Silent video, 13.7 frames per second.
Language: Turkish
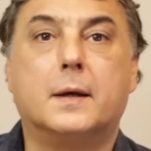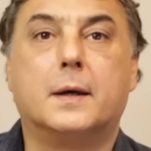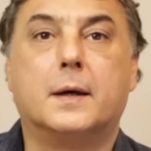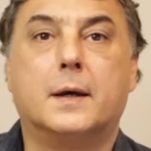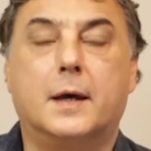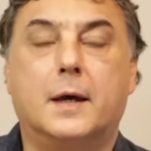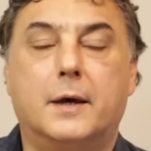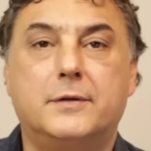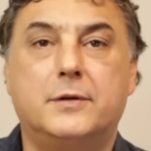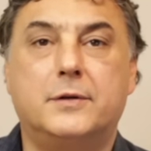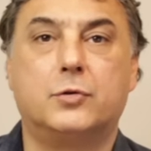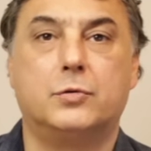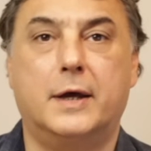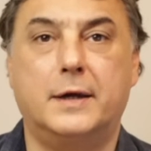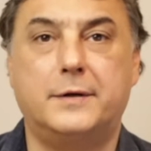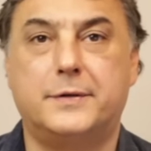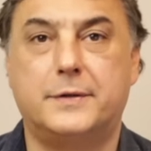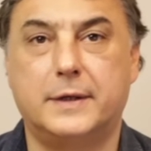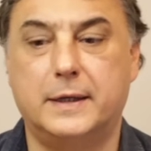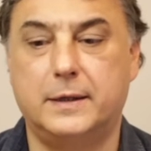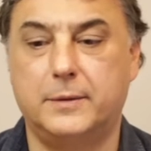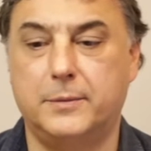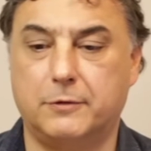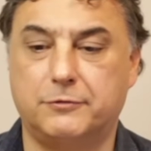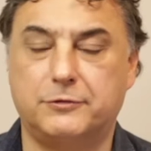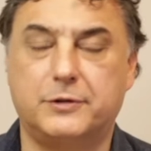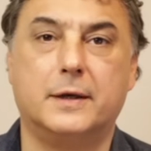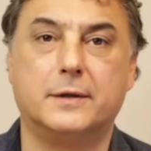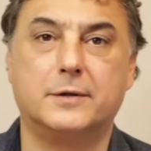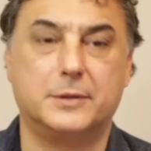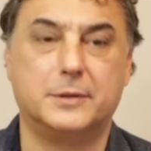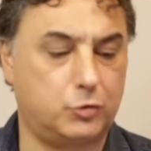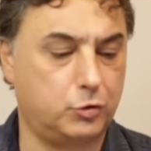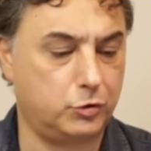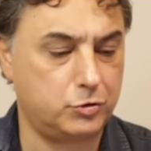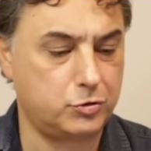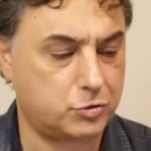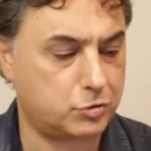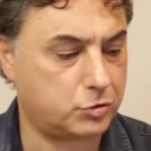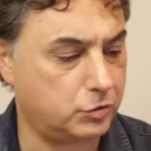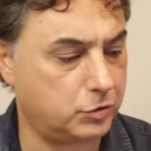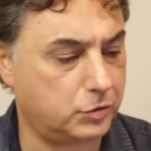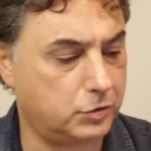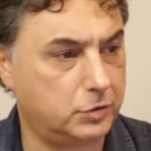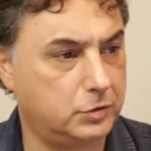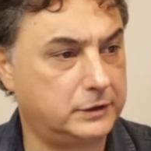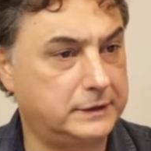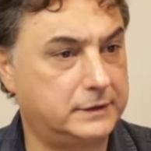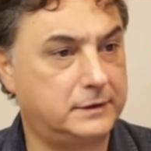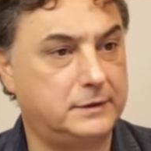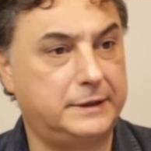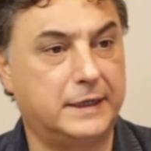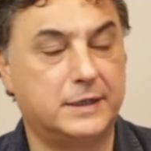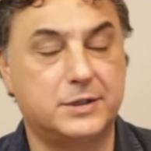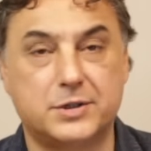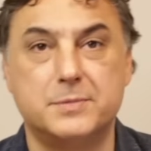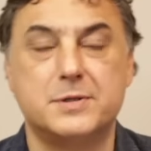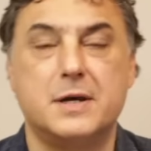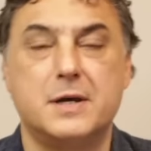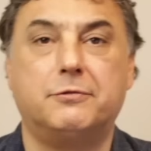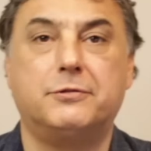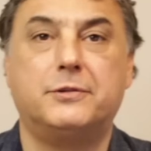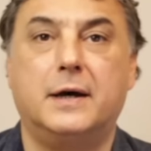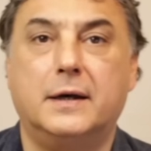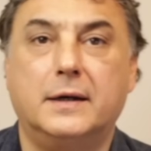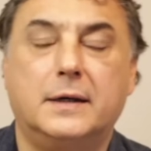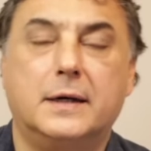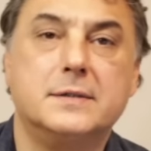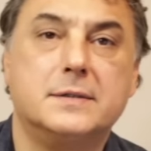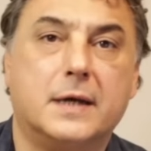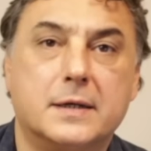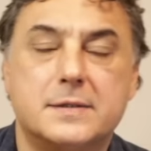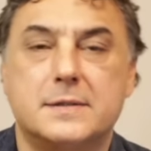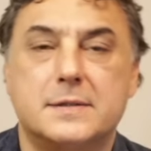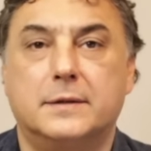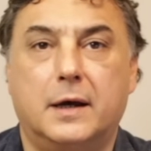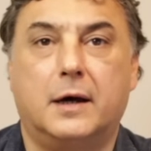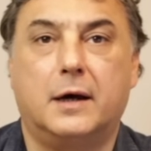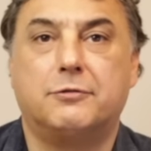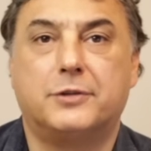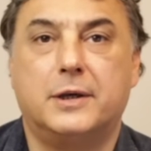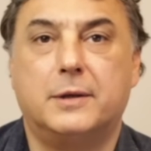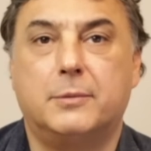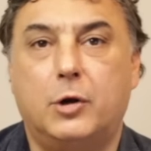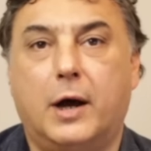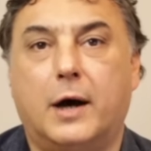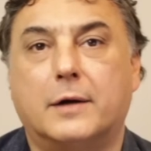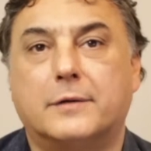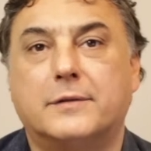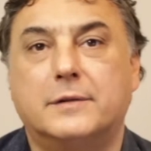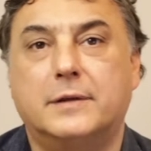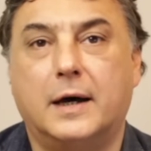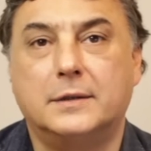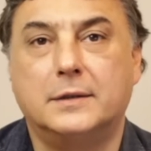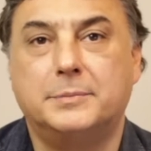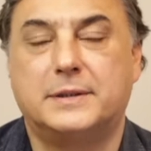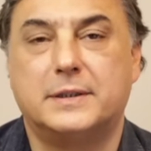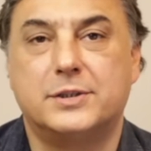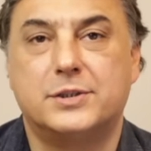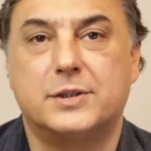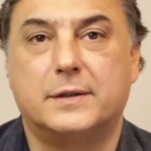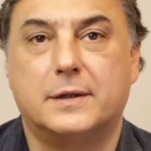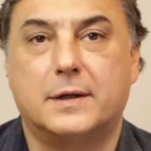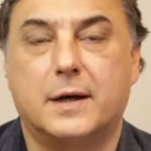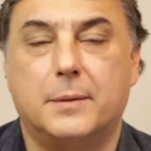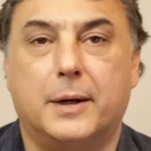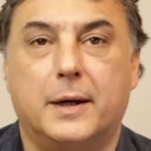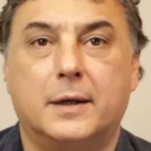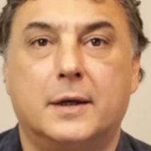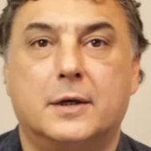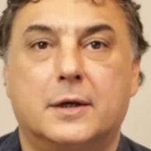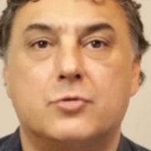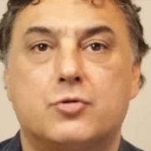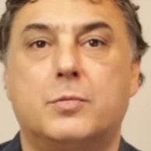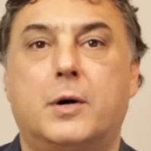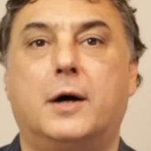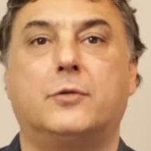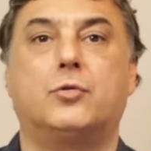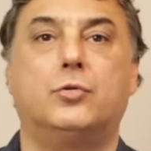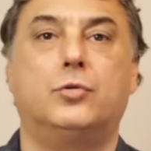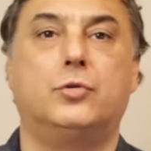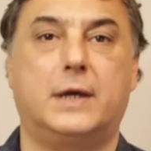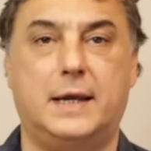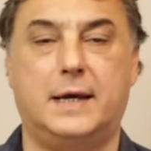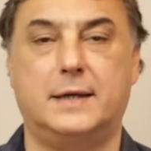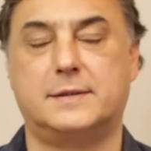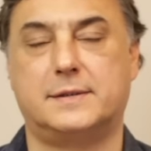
Evet iyi günler. Yeni bir haftaya adım atıyoruz. Ee, geçtiğimiz hafta aslında haftayı böyle artıda bitirecektik ama Cuma günü gelen